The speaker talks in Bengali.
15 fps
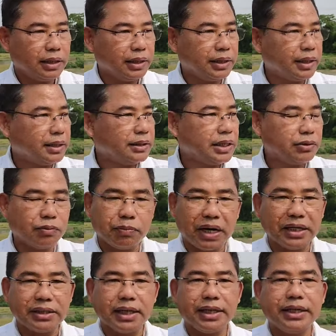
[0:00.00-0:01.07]
এখানে যেহেতু
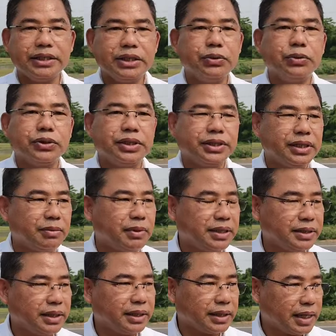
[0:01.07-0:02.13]
ব্রাঞ্চ লাইনে জিও সিস্টেম
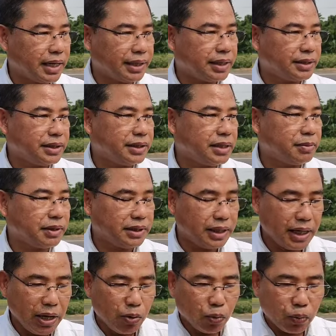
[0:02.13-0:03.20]
আছে কাটার সিস্টেম আছে
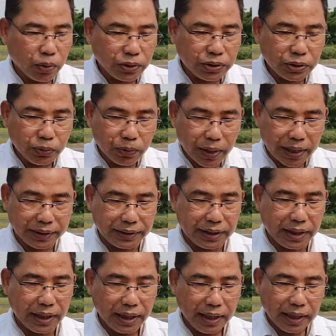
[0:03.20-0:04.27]
ওই জিও
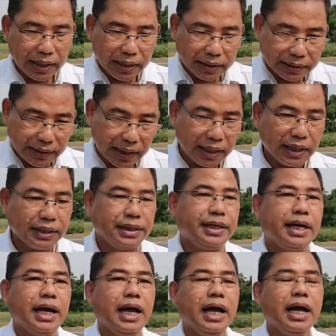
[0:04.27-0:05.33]
কাইটটা তালা
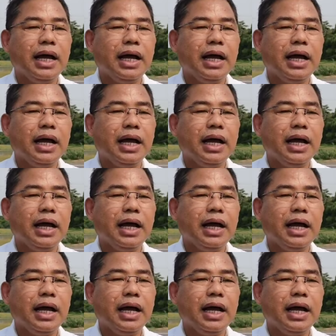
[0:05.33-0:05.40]
দিয়া